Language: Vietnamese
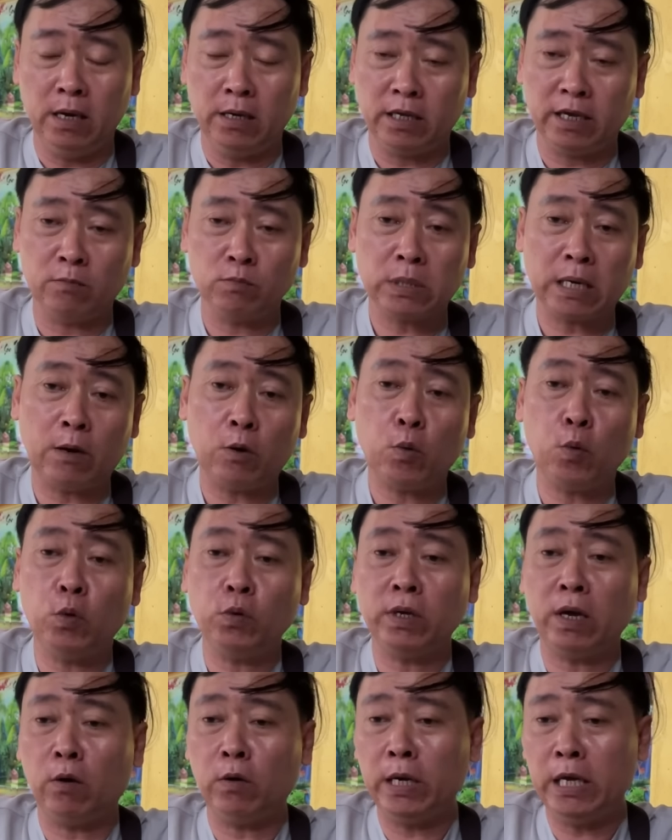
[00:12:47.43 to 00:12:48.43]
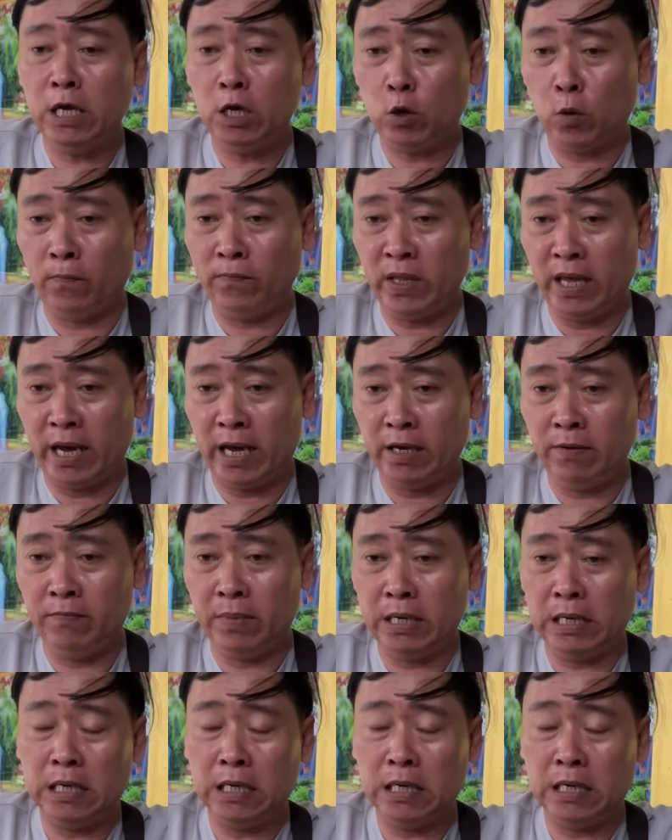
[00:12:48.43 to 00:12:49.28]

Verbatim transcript: chăm sóc cuốn giáo lý cũng vậy mình